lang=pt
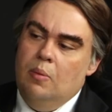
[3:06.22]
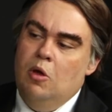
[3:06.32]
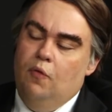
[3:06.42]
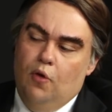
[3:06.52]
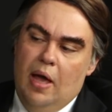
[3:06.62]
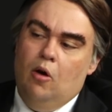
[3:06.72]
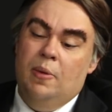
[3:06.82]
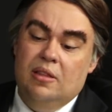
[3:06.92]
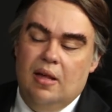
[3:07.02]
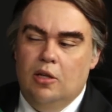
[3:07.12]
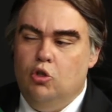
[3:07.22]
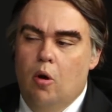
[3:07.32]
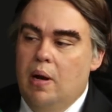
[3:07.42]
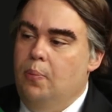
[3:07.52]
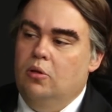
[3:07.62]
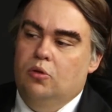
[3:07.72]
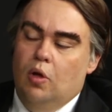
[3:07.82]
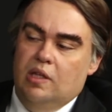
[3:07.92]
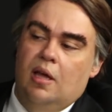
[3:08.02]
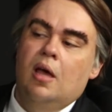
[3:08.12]
100 mil. E foi aí que começaram a te cobrar
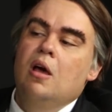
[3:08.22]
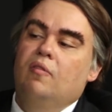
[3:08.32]
posições aí.